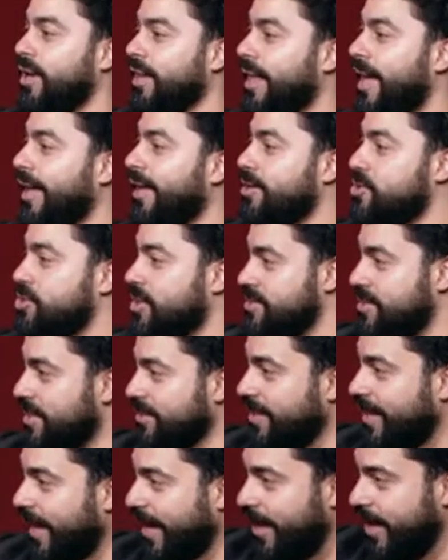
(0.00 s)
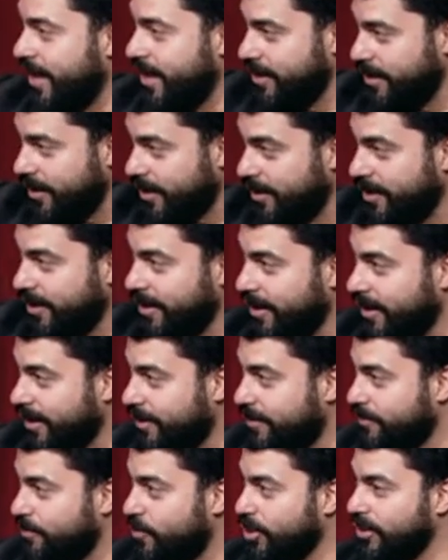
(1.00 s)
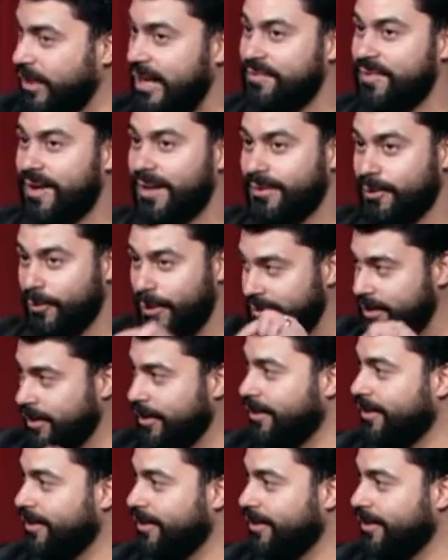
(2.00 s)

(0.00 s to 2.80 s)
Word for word: كده هي شخصيتنا الحقيقيه مختلفه عن دلوقتي لا